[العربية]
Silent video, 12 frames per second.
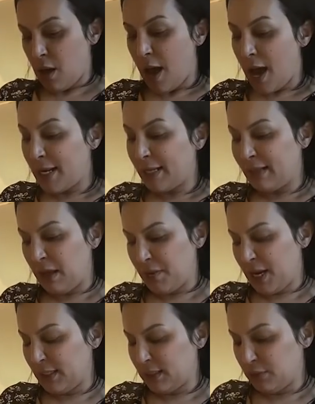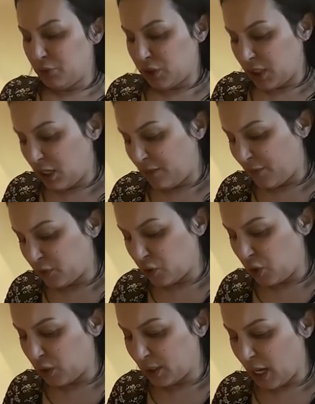انا دائما عندي مشكل كيفاش
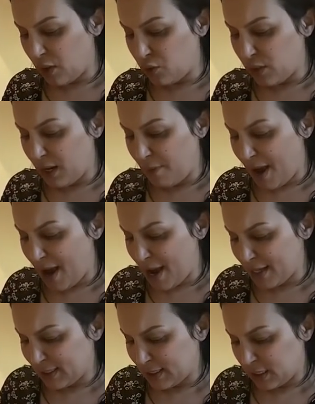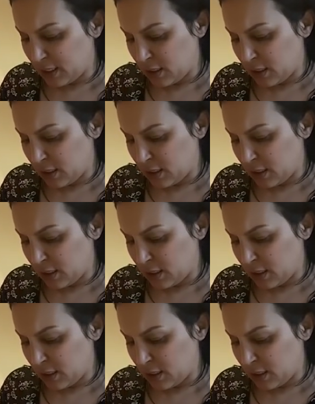نحط هادو لي ماسك